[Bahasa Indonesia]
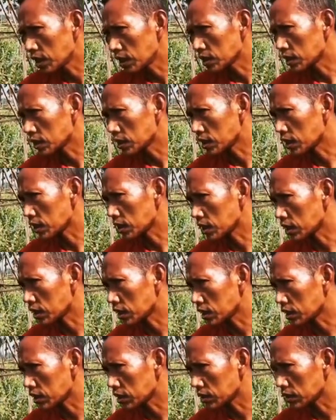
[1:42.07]
ada
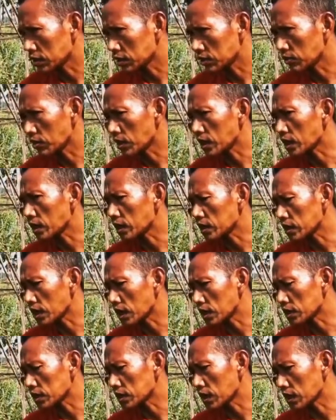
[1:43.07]
dua
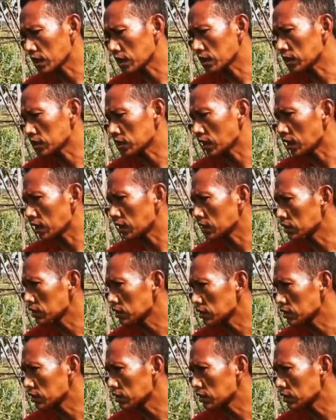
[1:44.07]
kental tiga kental